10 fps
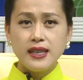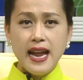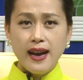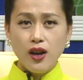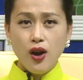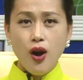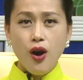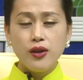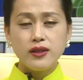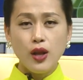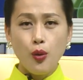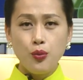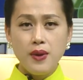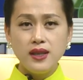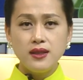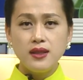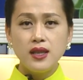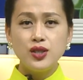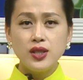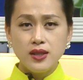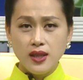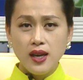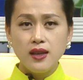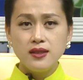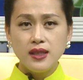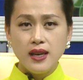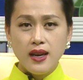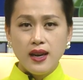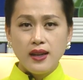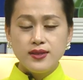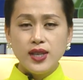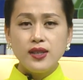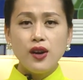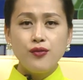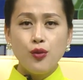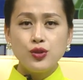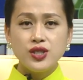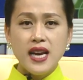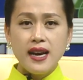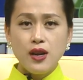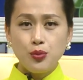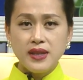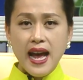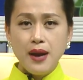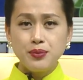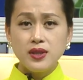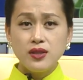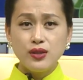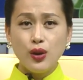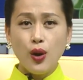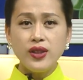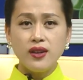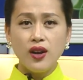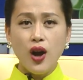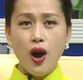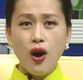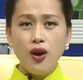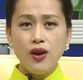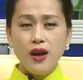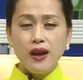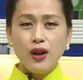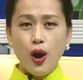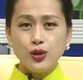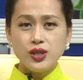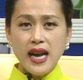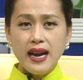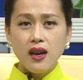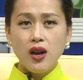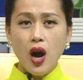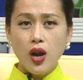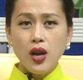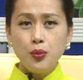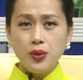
nàng co, tàu binh, trừng hưng – trên đất phù sa Đồng Tháp thường có những cỏ, cỏ sắt, cỏ lông